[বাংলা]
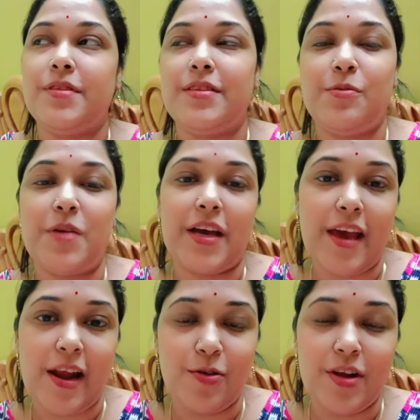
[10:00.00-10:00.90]
তোমরা
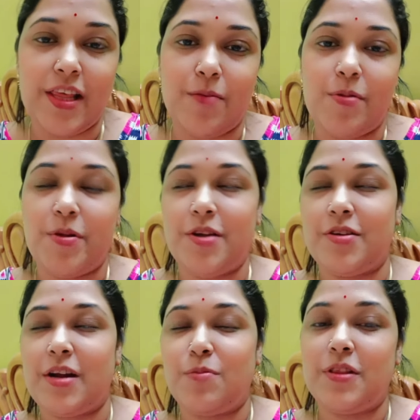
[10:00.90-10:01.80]
খেয়াল করে দেখবে
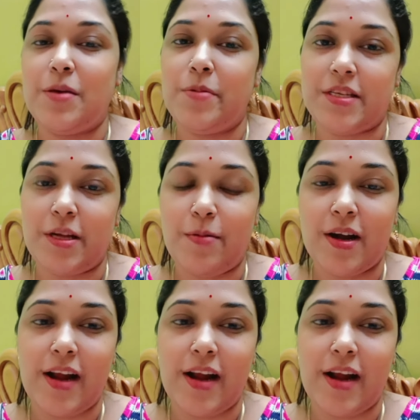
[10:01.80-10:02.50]
ভিডিওটার মধ্যে বেশিরভাগ